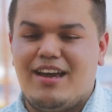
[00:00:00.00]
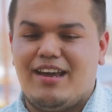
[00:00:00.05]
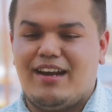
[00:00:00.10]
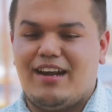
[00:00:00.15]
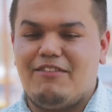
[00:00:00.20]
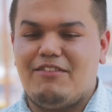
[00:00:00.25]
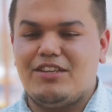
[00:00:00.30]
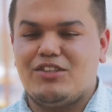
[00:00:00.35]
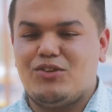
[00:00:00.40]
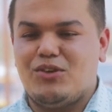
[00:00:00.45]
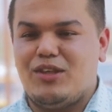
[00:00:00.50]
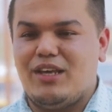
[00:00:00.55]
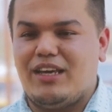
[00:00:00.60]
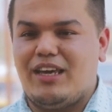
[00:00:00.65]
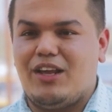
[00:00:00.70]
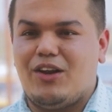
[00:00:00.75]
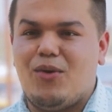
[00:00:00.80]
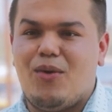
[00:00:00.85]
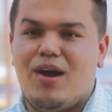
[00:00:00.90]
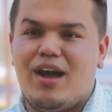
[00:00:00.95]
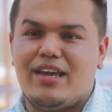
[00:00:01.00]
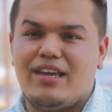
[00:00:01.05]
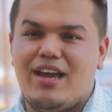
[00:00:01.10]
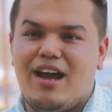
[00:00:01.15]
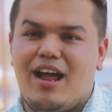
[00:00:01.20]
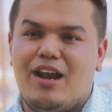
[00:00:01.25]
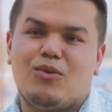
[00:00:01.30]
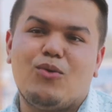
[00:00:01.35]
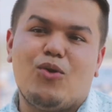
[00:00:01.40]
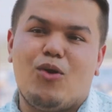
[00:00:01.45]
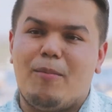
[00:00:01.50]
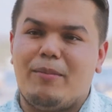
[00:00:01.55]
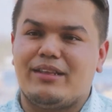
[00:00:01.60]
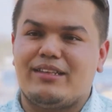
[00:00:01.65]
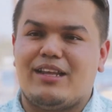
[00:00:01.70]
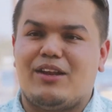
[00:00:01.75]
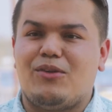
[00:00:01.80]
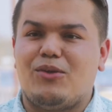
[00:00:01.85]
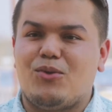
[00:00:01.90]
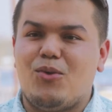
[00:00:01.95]
reviso de que no hayan algún
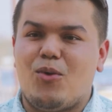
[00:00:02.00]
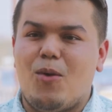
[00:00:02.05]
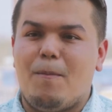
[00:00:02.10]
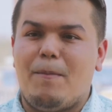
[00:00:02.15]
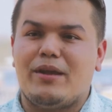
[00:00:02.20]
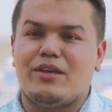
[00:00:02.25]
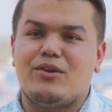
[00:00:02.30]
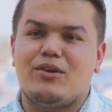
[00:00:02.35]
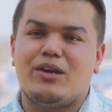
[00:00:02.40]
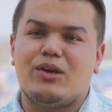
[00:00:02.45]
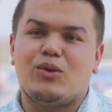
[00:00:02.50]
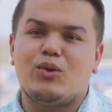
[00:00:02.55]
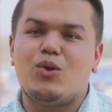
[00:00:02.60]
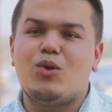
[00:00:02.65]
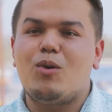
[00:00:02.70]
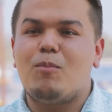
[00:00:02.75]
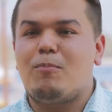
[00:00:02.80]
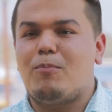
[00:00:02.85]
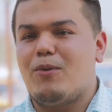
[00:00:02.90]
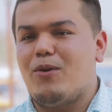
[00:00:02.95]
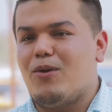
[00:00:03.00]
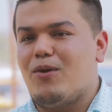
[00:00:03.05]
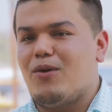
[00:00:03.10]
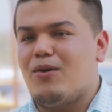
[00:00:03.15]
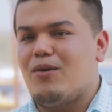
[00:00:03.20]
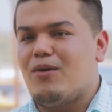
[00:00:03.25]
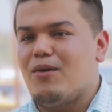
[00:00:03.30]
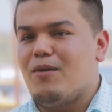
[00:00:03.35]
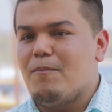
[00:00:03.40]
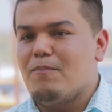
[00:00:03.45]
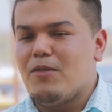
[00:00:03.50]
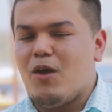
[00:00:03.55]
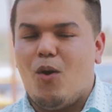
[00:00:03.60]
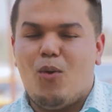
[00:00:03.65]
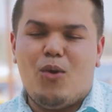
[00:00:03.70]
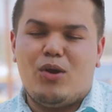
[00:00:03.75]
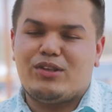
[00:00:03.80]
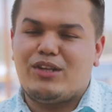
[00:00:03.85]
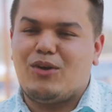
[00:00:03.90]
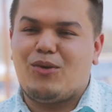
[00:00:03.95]
comentario de algún compañero en grupo
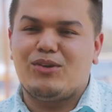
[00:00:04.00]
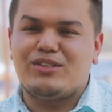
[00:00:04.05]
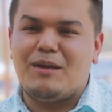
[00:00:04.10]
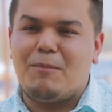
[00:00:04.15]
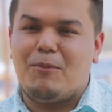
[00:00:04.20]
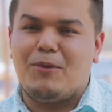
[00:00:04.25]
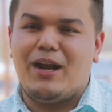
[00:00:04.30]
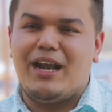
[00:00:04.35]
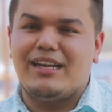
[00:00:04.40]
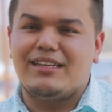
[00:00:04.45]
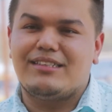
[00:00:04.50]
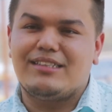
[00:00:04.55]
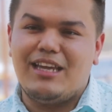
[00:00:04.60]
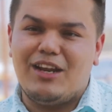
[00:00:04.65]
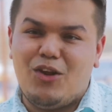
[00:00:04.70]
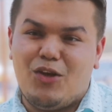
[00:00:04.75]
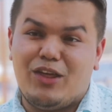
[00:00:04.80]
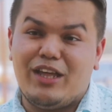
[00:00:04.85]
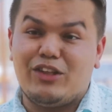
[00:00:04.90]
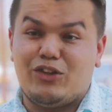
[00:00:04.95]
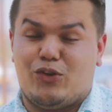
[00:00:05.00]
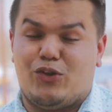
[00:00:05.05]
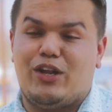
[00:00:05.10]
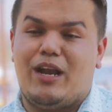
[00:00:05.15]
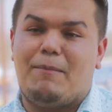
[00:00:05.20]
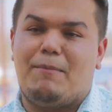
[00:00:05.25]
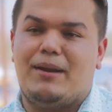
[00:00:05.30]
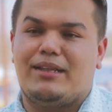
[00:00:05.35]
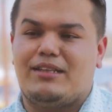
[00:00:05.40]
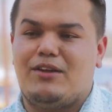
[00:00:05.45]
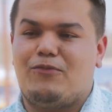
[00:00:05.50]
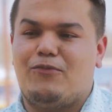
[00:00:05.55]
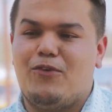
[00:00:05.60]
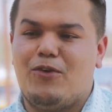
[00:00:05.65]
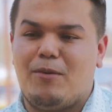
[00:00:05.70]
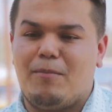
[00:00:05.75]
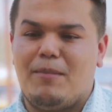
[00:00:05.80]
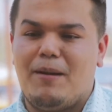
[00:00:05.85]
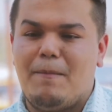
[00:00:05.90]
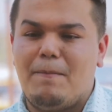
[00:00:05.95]
u otra cosa por el estilo dentro de la
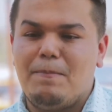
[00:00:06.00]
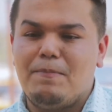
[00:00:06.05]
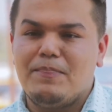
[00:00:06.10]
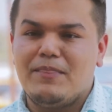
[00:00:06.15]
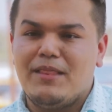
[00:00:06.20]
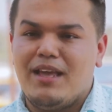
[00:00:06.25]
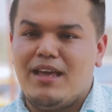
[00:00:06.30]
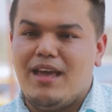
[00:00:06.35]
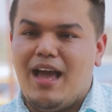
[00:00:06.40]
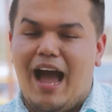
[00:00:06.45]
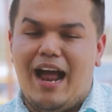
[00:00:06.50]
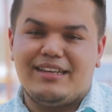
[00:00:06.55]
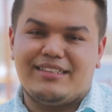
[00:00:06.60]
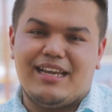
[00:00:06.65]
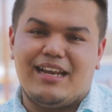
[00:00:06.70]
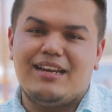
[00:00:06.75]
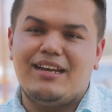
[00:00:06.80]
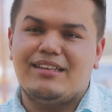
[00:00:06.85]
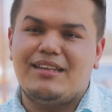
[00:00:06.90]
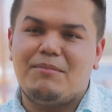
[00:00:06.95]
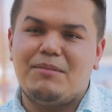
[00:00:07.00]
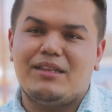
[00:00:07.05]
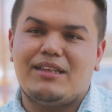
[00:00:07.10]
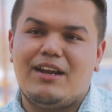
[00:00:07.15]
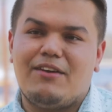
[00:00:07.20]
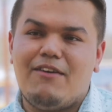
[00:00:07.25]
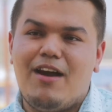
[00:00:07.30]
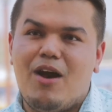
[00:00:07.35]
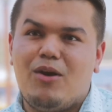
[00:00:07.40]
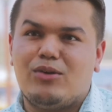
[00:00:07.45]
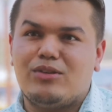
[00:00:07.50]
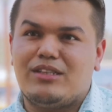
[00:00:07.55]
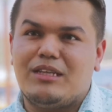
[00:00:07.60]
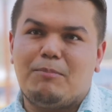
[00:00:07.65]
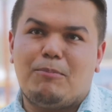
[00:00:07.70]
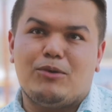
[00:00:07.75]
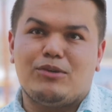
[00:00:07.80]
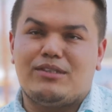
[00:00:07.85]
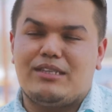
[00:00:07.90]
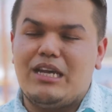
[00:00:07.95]
plataforma. Al salir de mi trabajo,
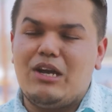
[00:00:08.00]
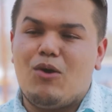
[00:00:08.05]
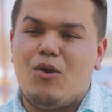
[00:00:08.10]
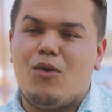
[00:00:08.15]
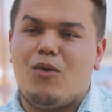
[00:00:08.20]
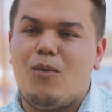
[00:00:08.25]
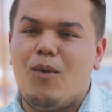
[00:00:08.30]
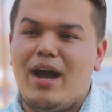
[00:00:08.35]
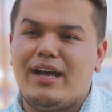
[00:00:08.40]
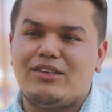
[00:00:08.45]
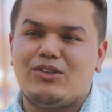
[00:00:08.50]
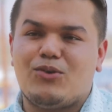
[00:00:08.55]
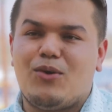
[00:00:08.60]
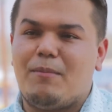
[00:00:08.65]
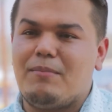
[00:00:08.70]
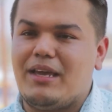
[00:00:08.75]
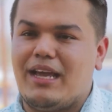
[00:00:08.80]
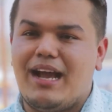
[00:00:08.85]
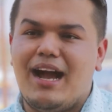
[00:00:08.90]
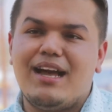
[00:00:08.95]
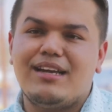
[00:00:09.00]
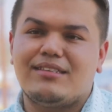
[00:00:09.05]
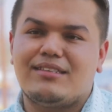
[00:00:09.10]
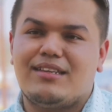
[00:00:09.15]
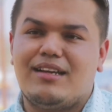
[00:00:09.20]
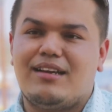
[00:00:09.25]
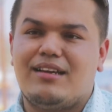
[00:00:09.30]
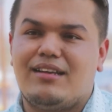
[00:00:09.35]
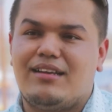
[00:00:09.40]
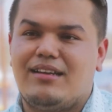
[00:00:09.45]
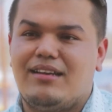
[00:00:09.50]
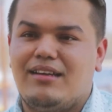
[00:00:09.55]
tipo 5-4 a mi casa,